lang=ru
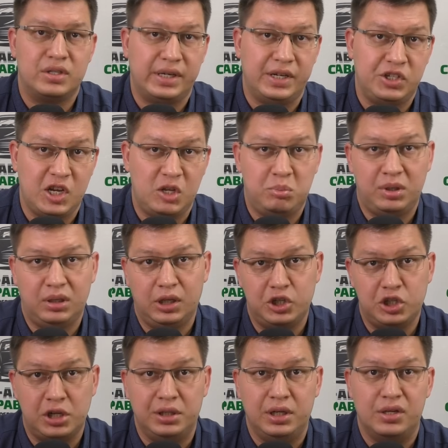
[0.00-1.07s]
Скачать
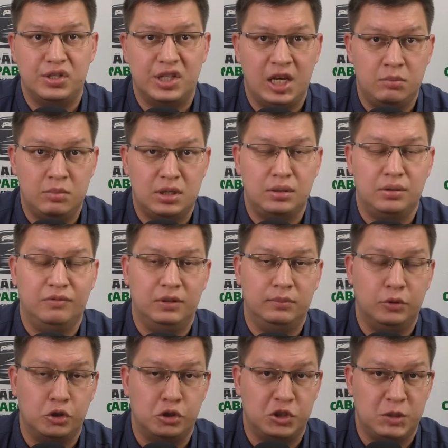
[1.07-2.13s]
приложение «Займер» вы
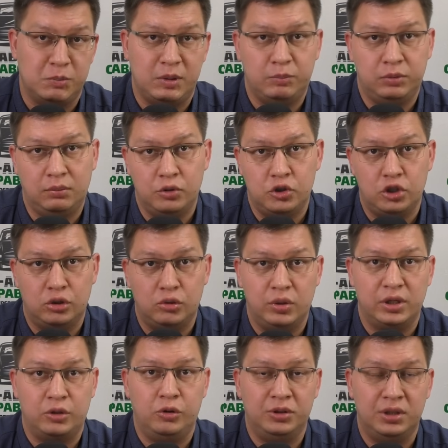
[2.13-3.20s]
можете при помощи
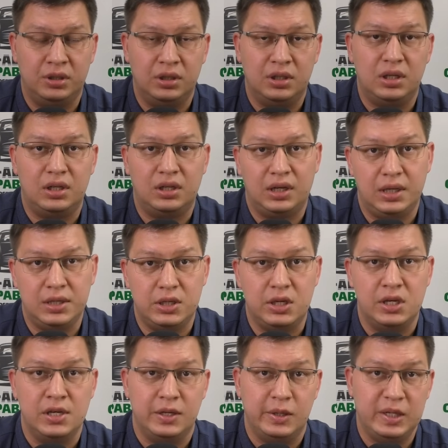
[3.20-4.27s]
QR-кода на
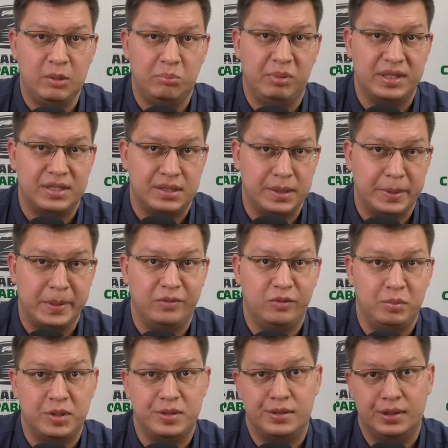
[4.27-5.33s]
экране или по ссылке в
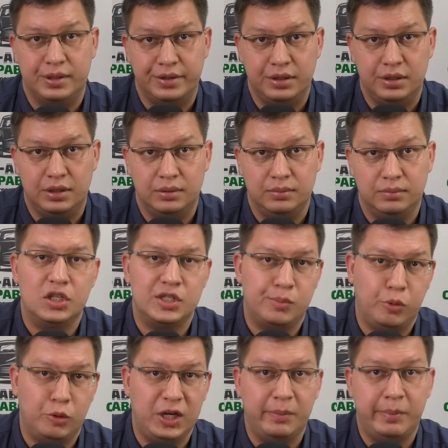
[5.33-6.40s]
описании. С
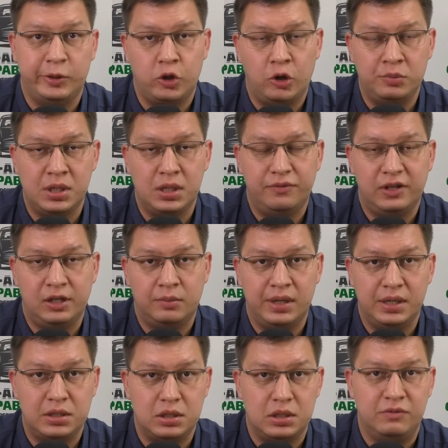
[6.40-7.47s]
более подробной
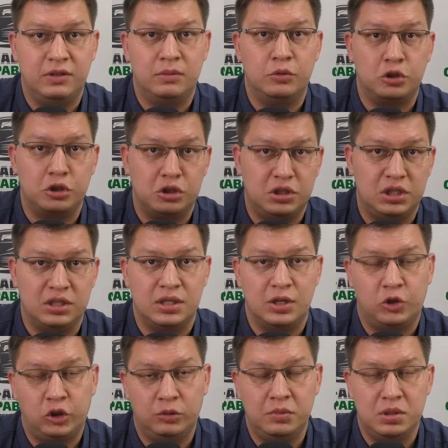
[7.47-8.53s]
информацией вы можете
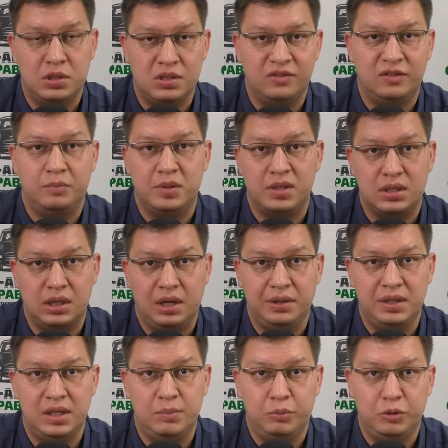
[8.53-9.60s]
ознакомиться в
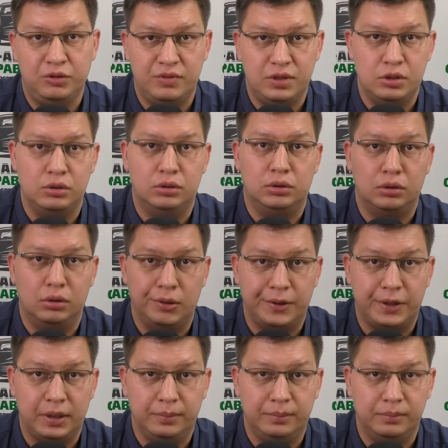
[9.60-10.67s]
описании под
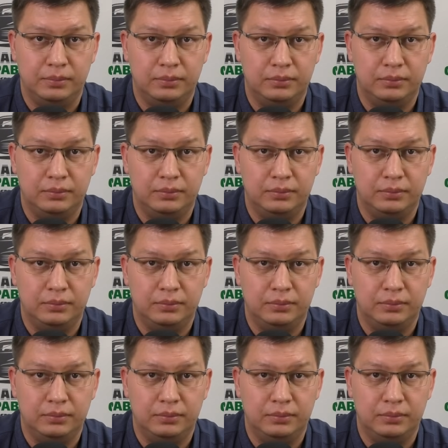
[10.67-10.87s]
видеороликом.